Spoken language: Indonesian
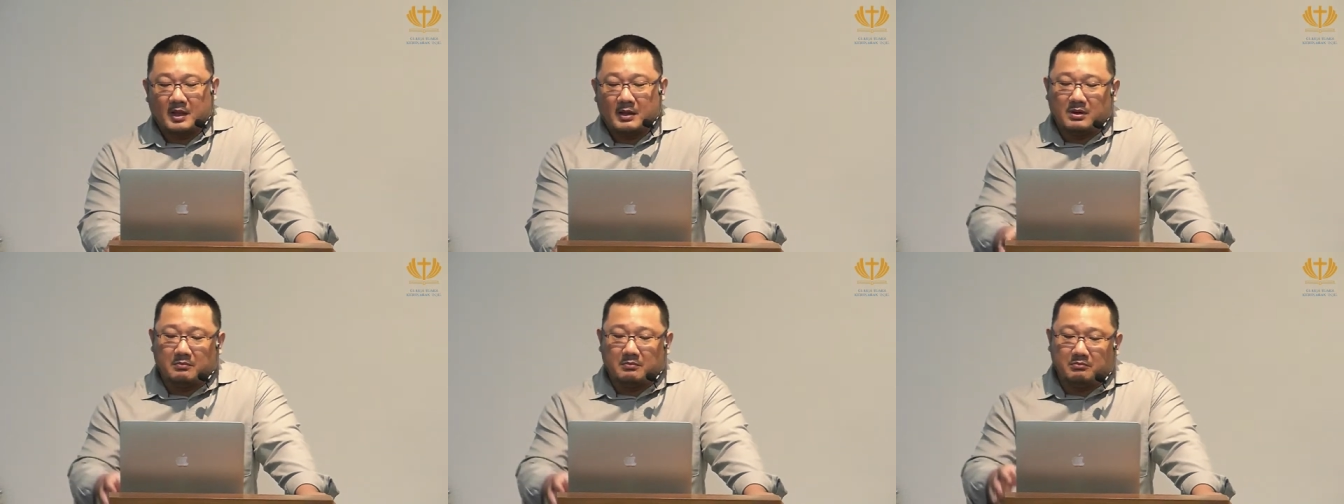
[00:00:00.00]

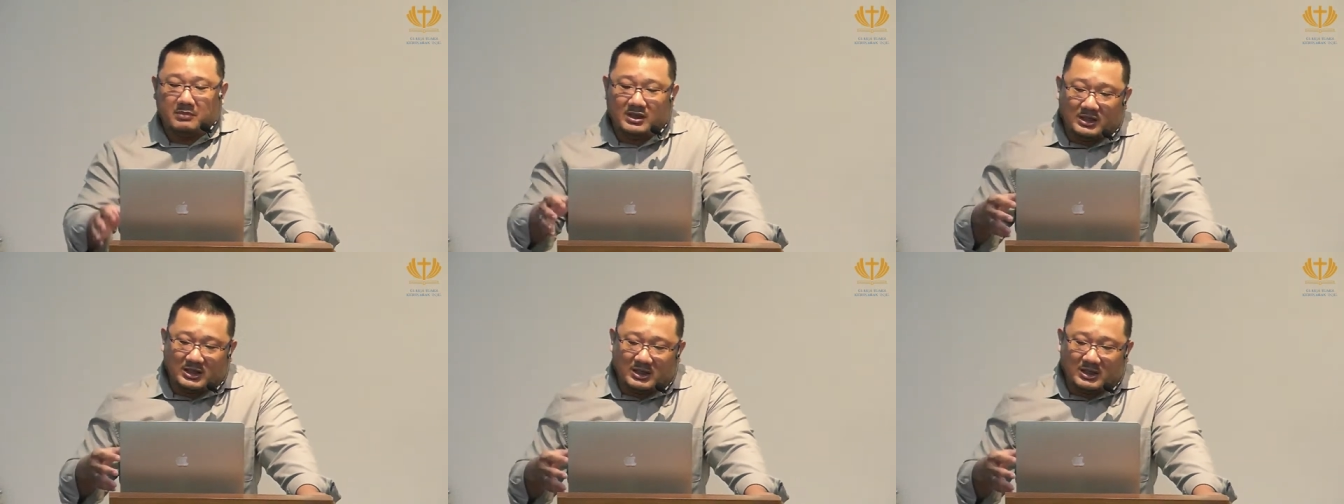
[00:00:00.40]

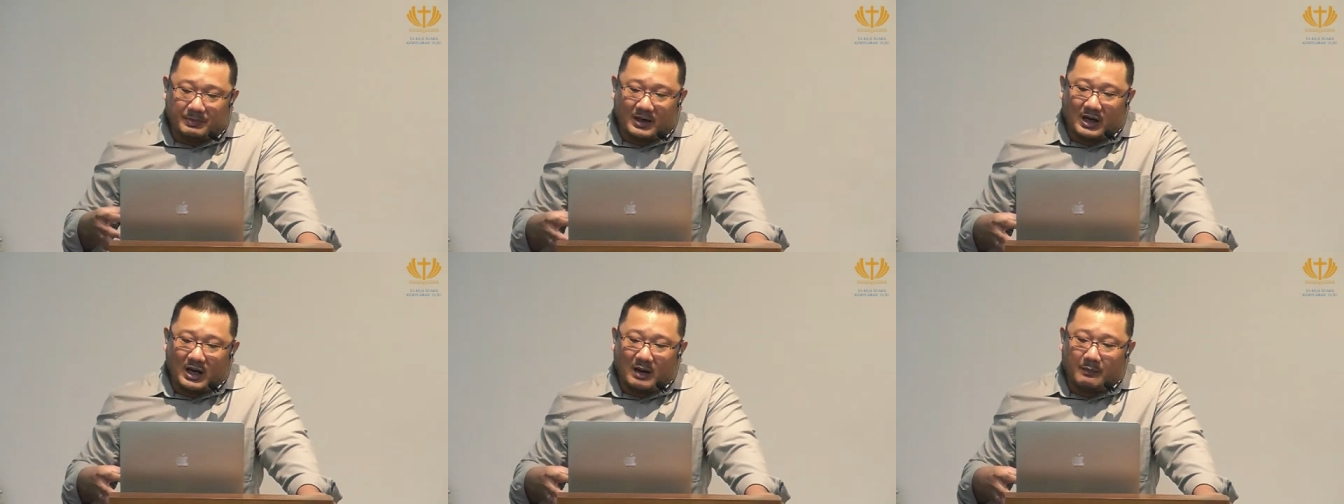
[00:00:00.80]
Memiliki
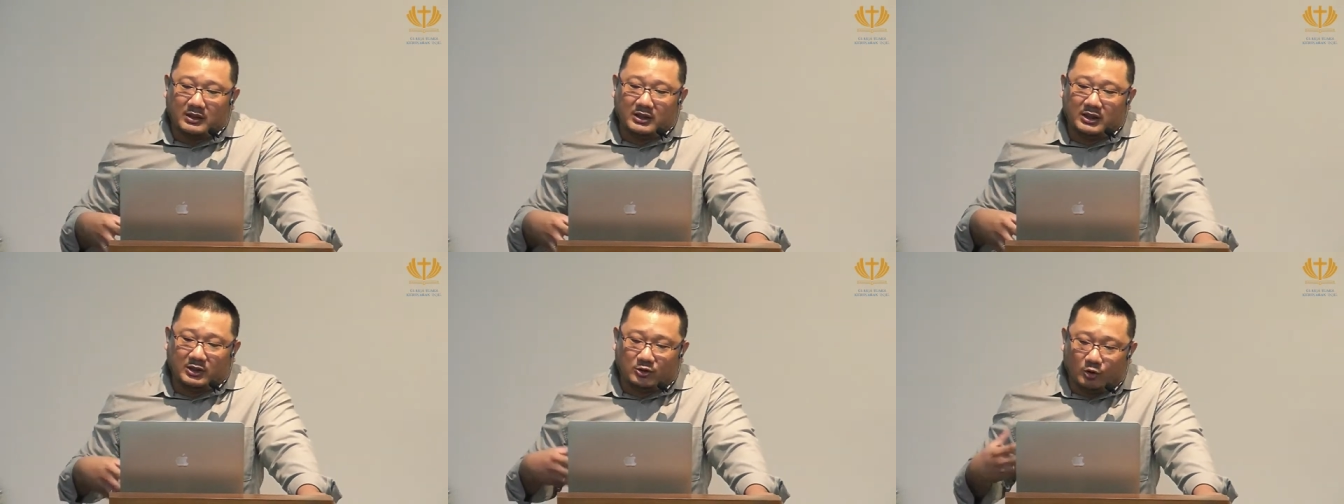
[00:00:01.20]
pengalaman
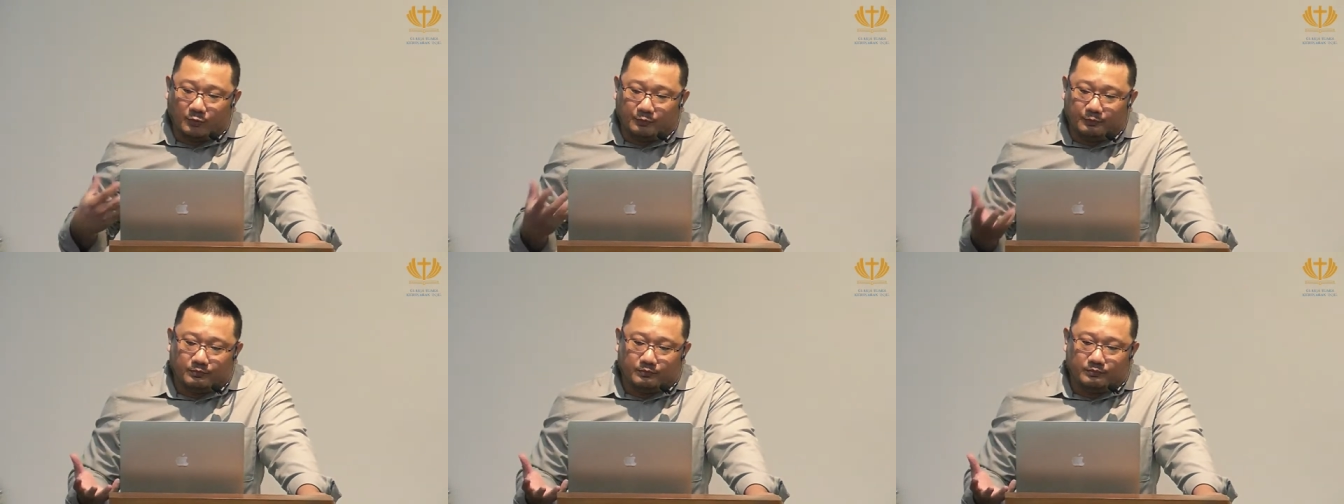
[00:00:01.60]
hidup
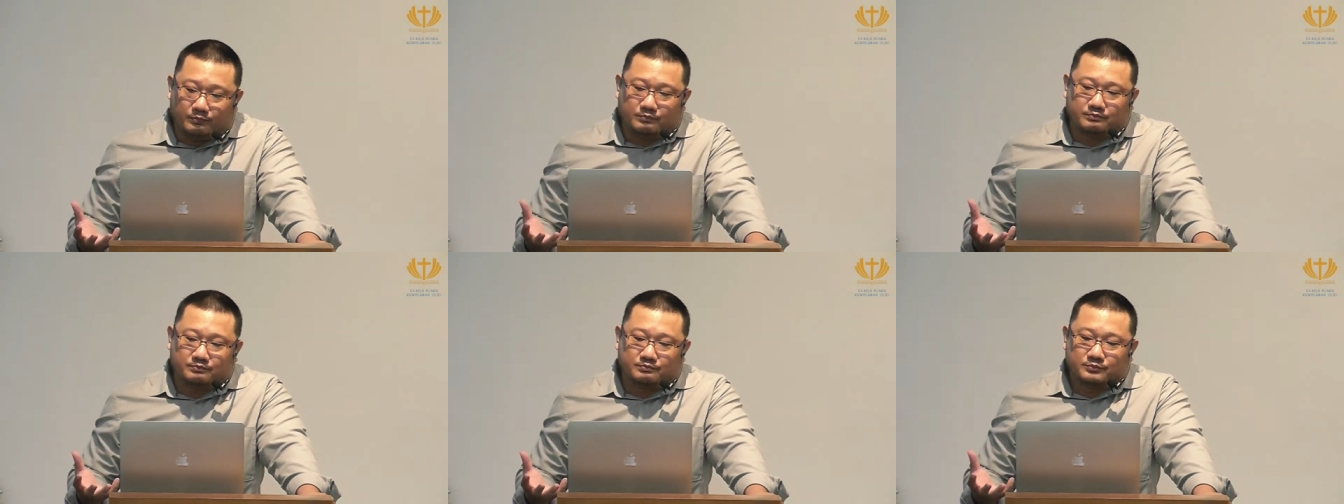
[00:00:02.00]

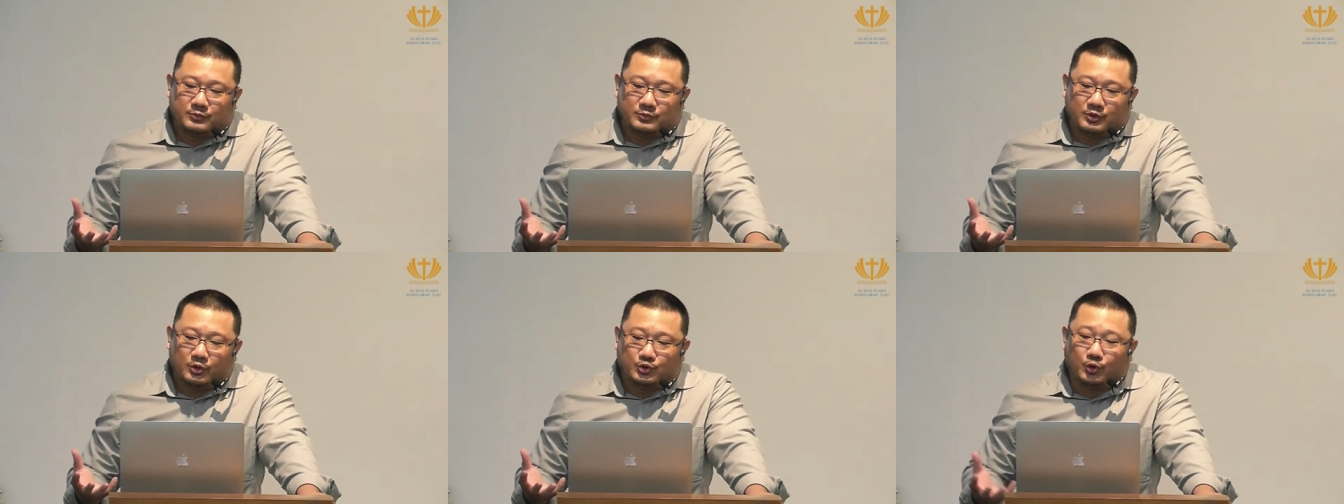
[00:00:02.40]

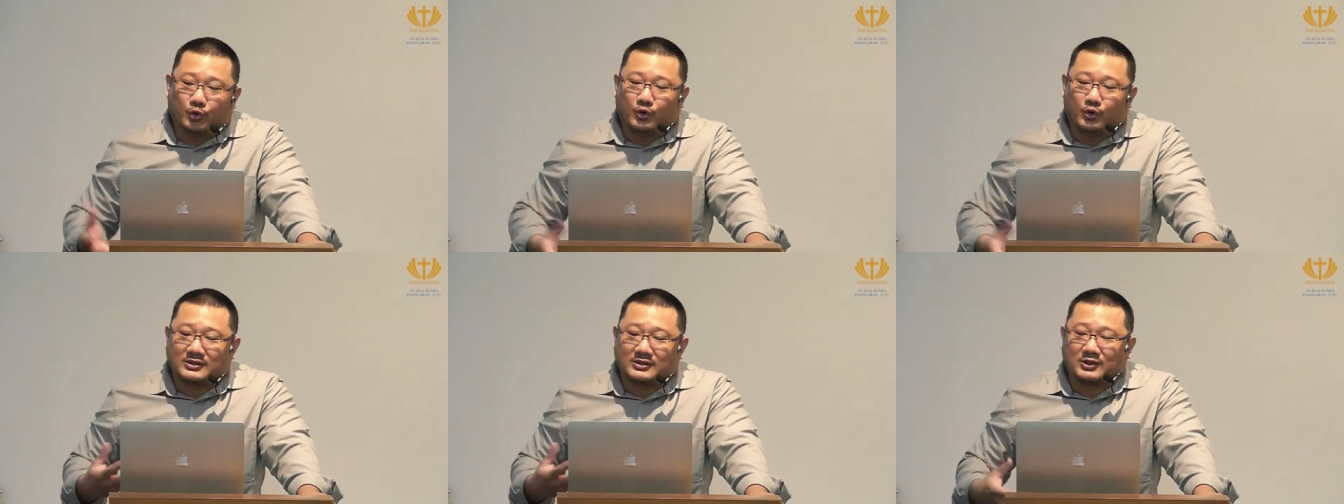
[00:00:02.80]

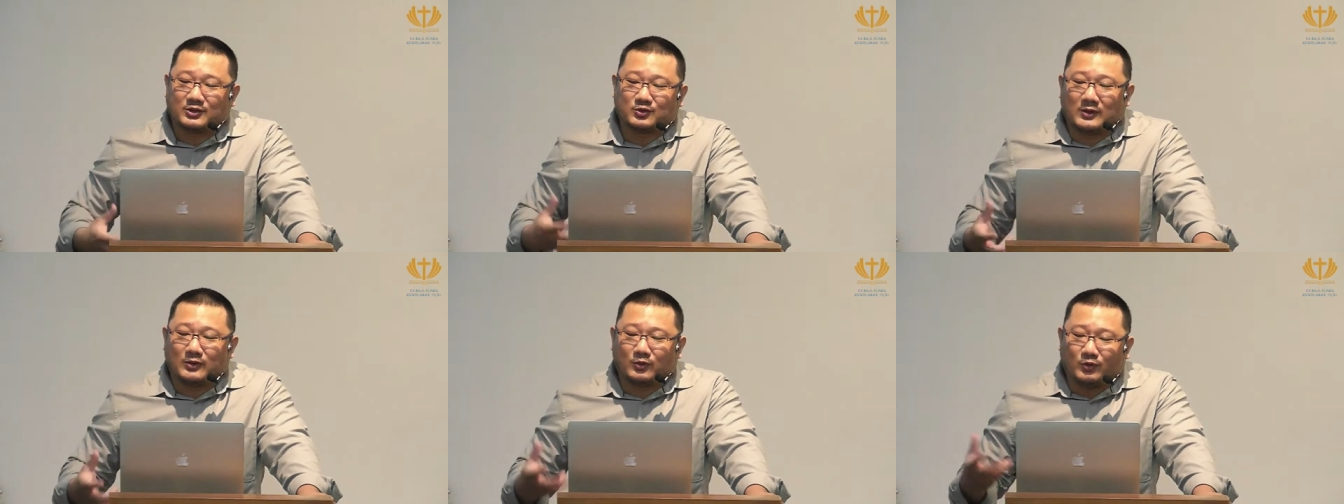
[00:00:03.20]
juga
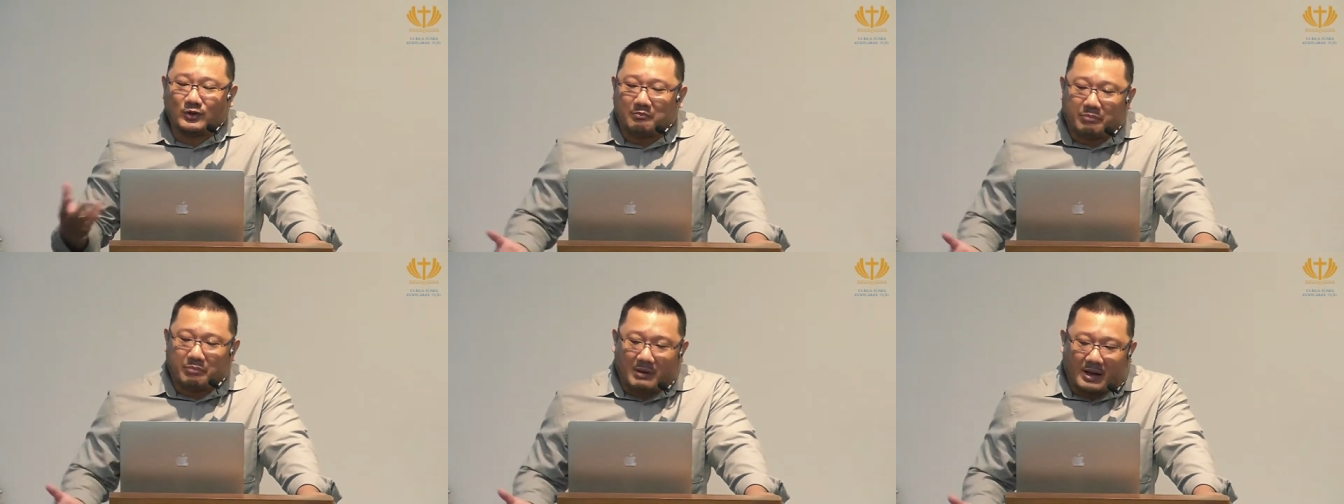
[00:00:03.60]
sesuatu yang
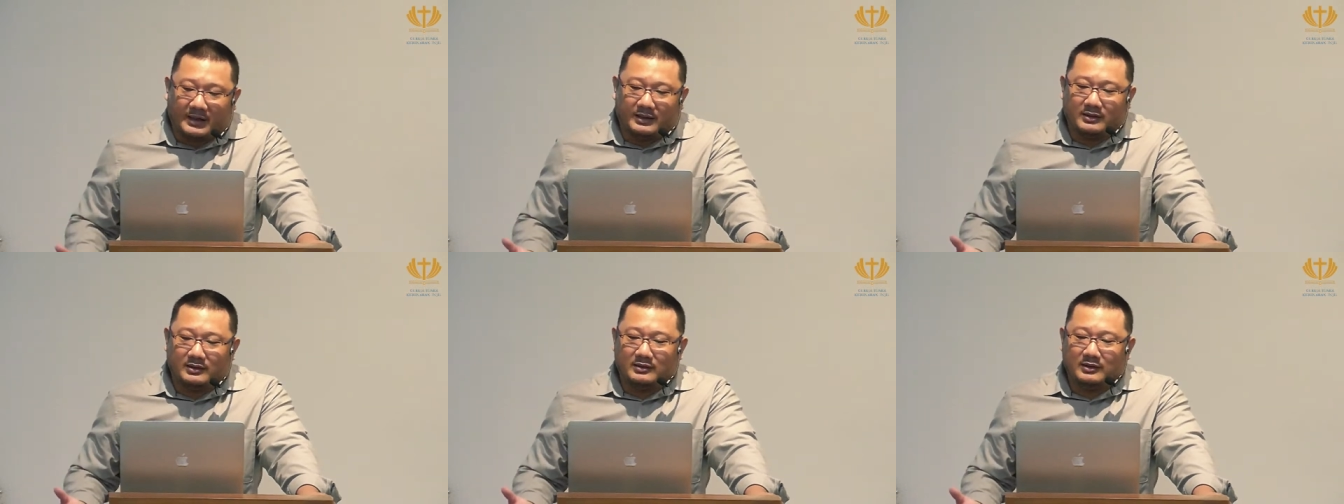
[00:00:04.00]
baik.
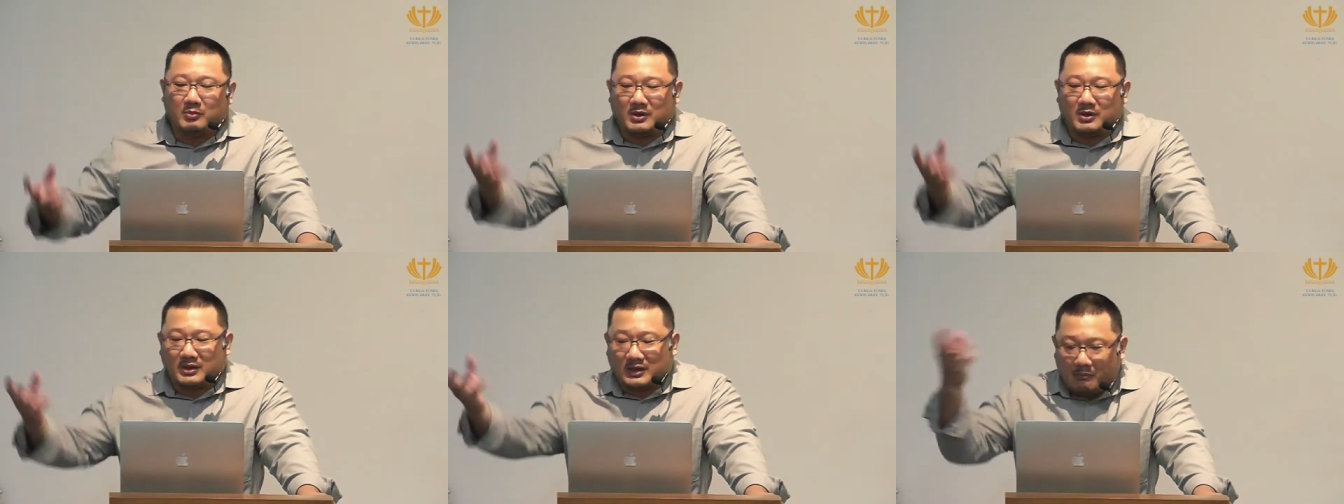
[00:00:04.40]
Itu
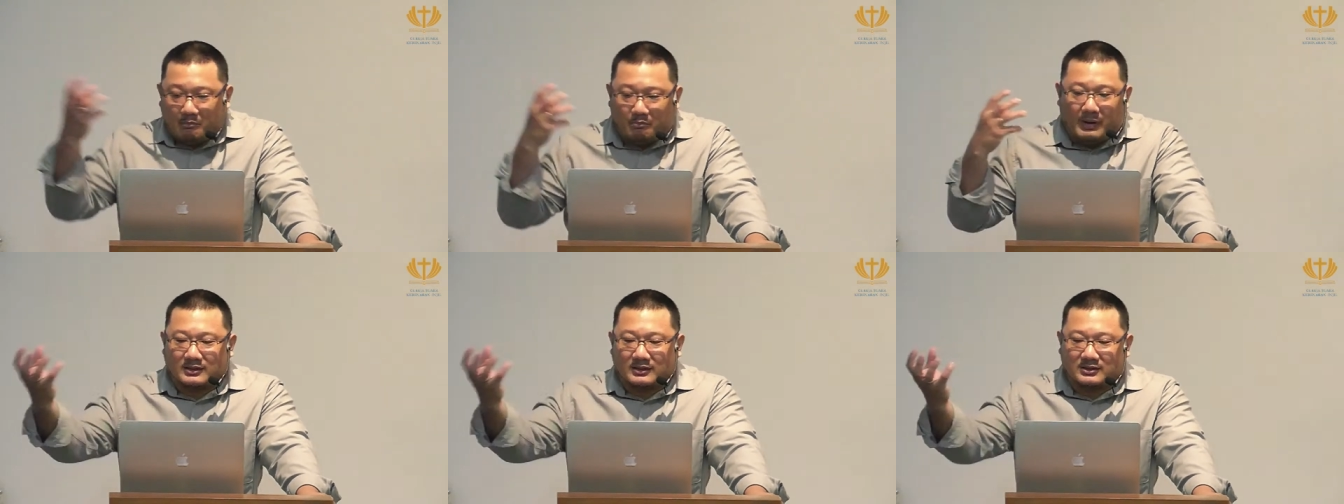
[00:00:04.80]

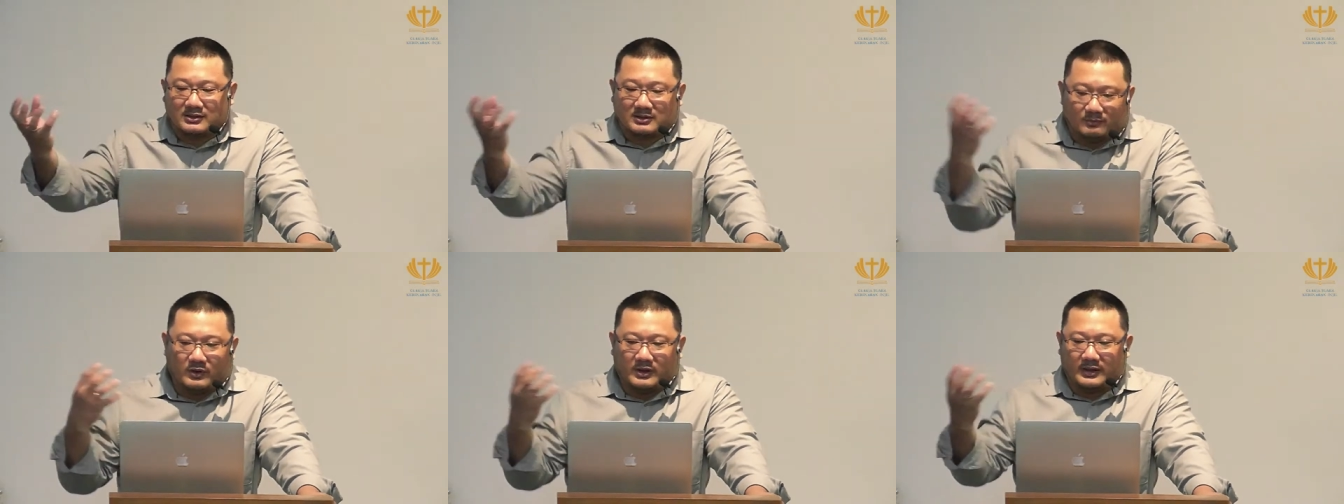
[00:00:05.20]
menambah
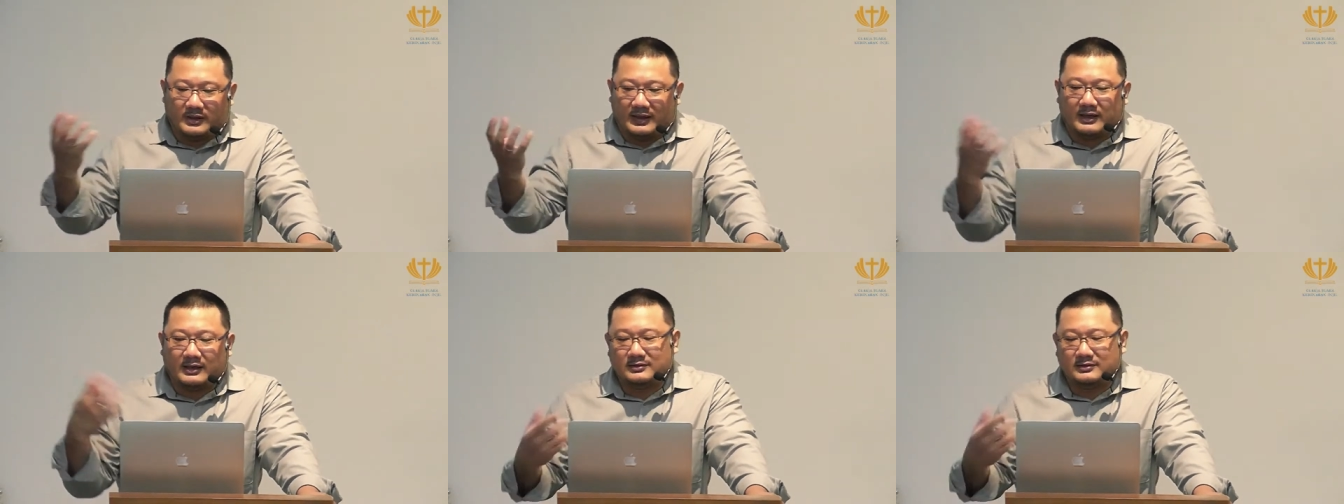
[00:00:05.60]
semua ya.